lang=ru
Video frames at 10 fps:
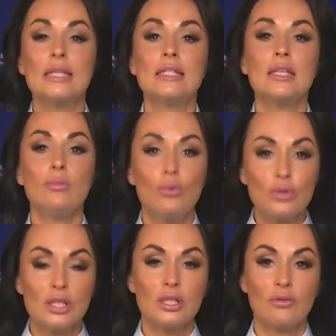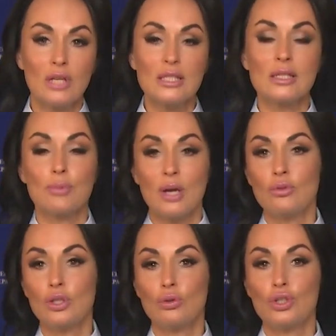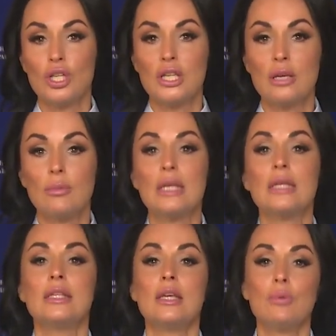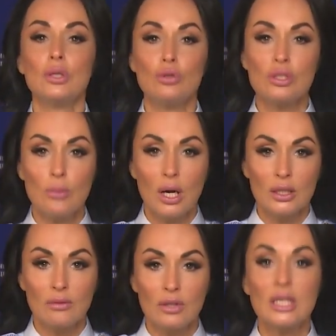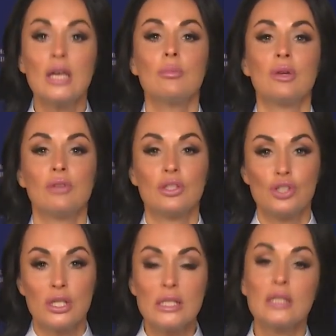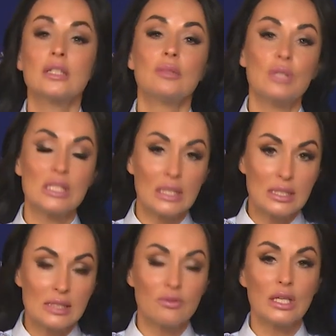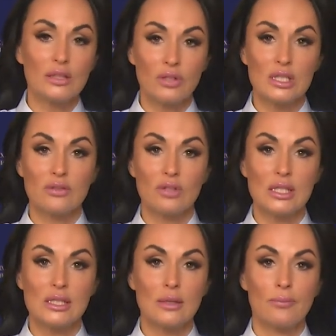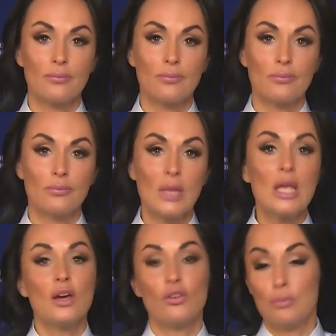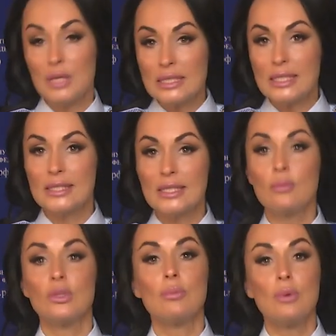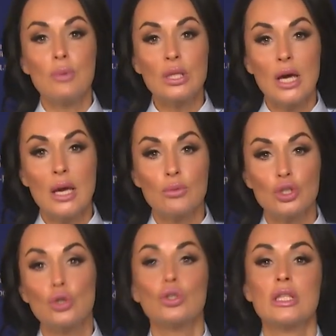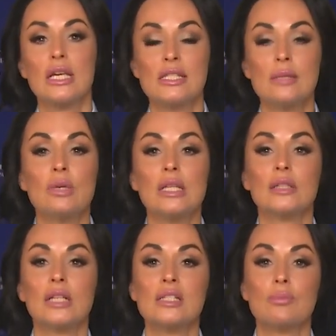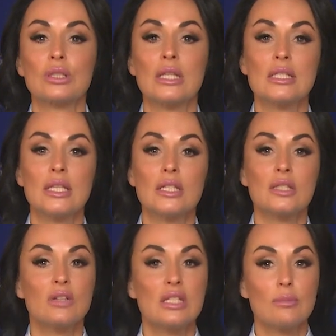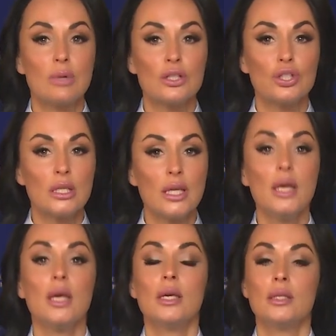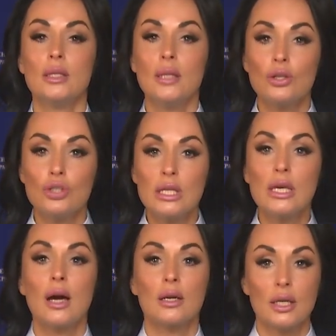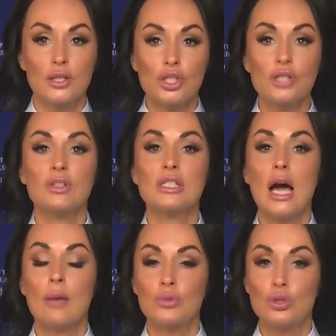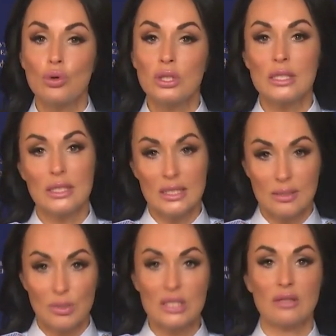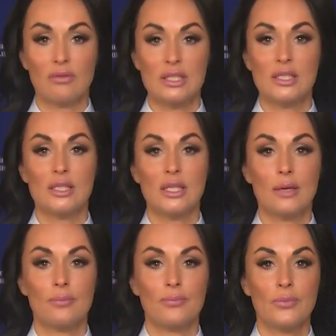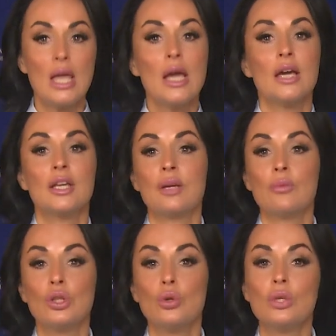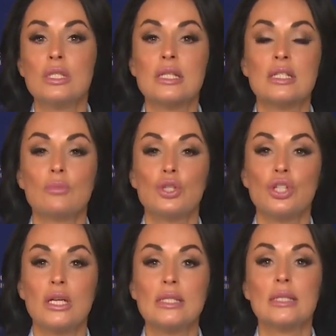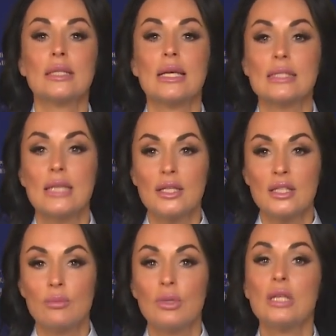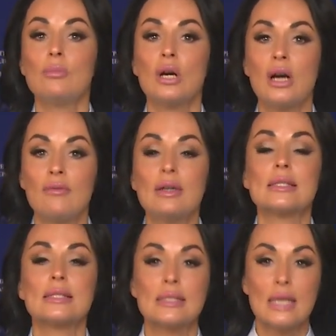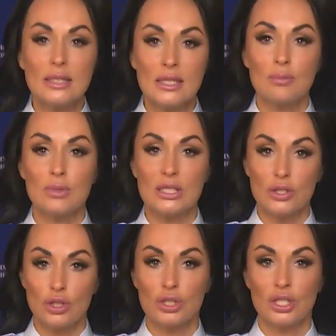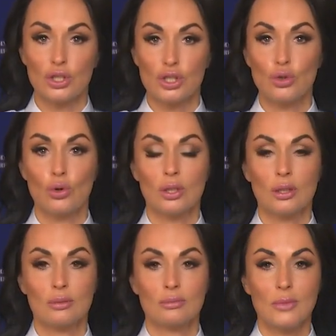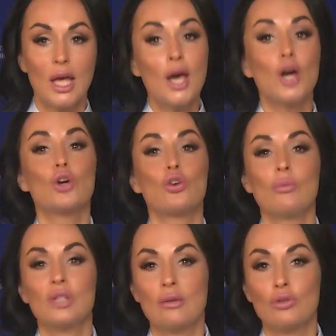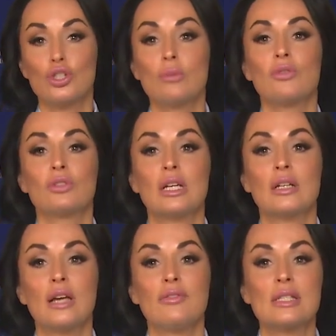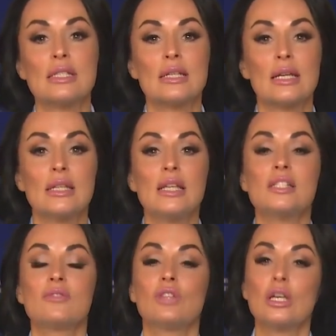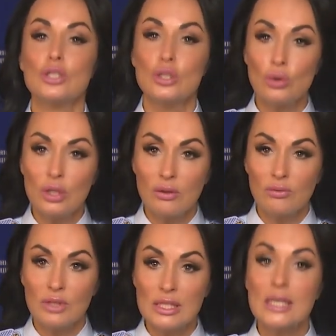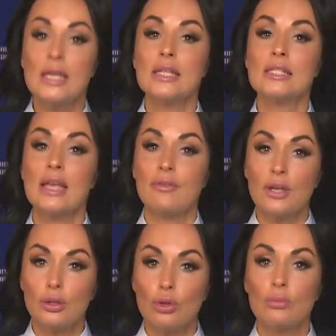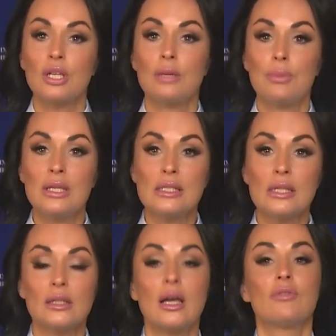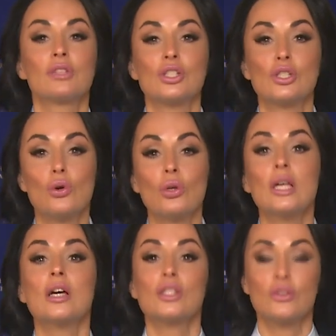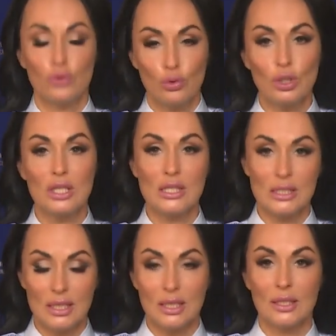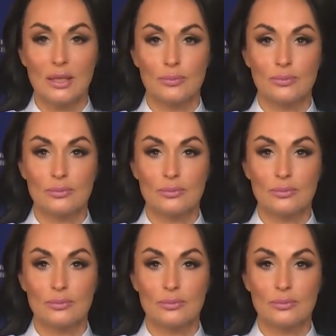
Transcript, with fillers: не будет являться правонарушением и не предусматривает привлечение к административной ответственности. Вместе с тем напоминаем, что наносимые на транспортные средства изображения не должны ограничивать обзорность с места водителя – Рекомендуется размещать их на заднем и боковых задних пассажирских стеклах. Кроме того, чтобы фотографии сохранились в достойном виде, советуем крепить их на автостекла с внутренней стороны.